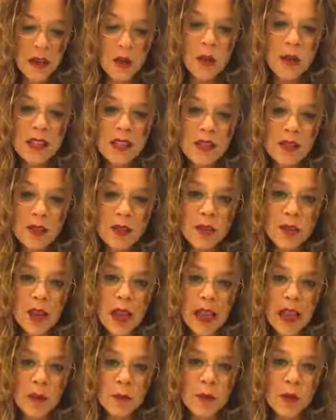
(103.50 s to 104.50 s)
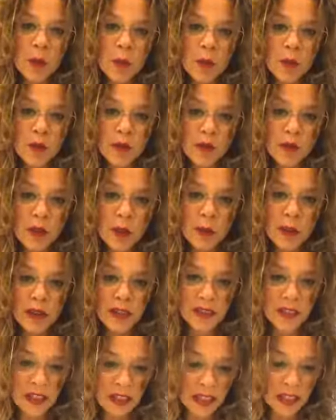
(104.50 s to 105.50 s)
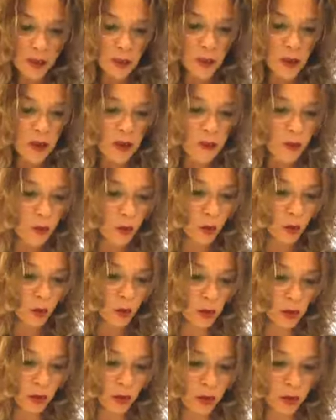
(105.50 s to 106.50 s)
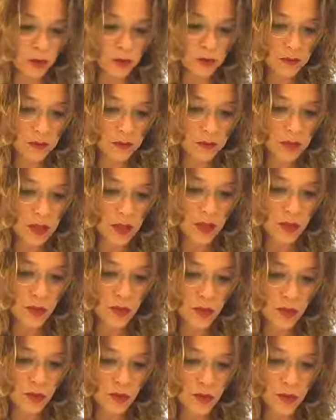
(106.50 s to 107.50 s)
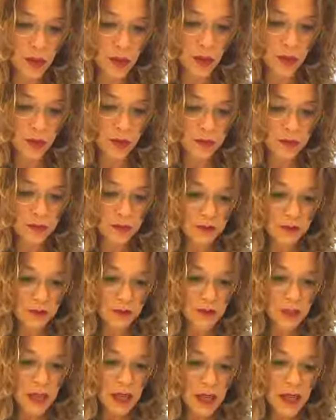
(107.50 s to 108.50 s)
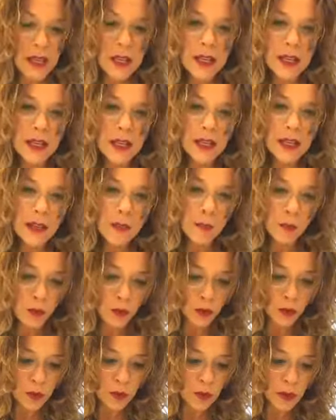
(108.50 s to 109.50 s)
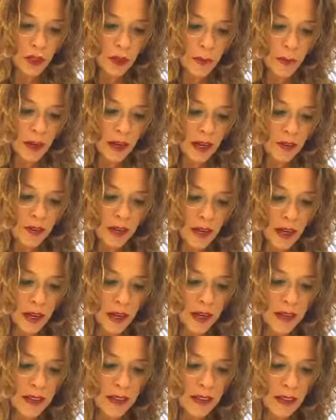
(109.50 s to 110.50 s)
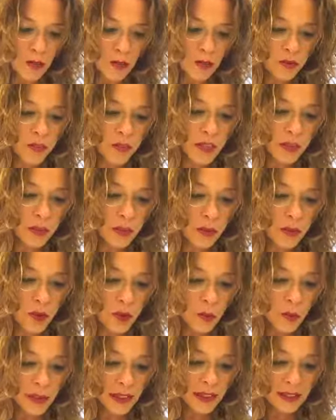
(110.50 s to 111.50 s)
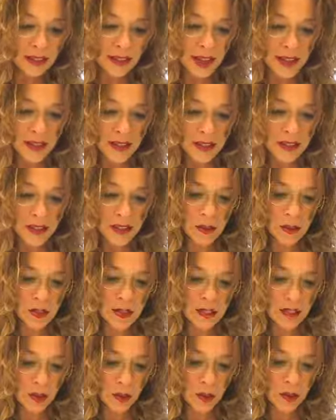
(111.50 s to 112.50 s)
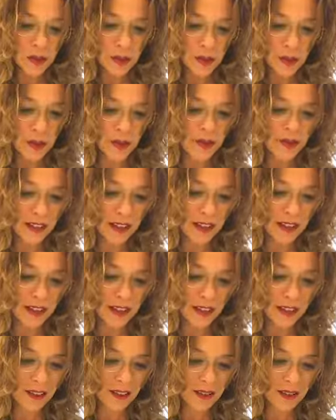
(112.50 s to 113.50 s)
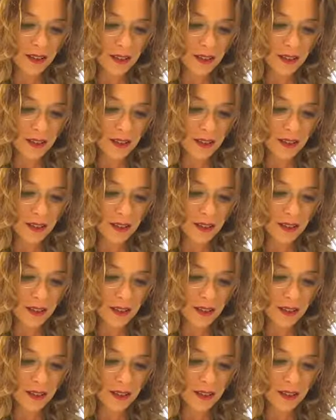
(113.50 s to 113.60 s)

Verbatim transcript: Questo è il mio posto preferito al mondo, le sussurro. Il mondo che pare aver rallentato fino ad addormentarsi in questa notte perfetta